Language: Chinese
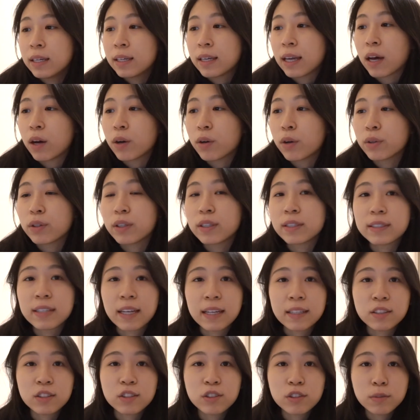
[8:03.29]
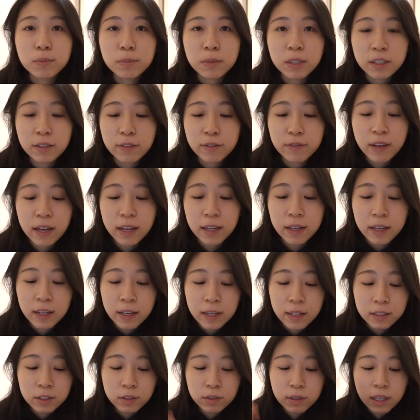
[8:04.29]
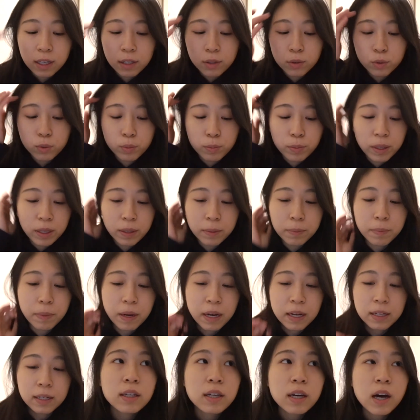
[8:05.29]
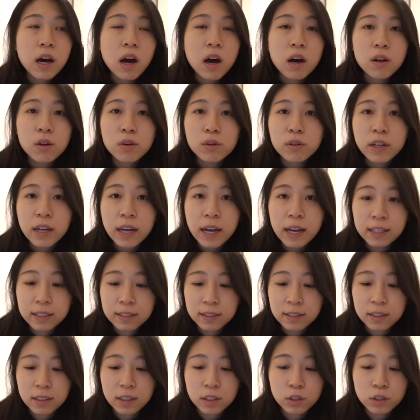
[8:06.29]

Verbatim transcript: 然后有点想吃米饭，就在路边买了 hello guys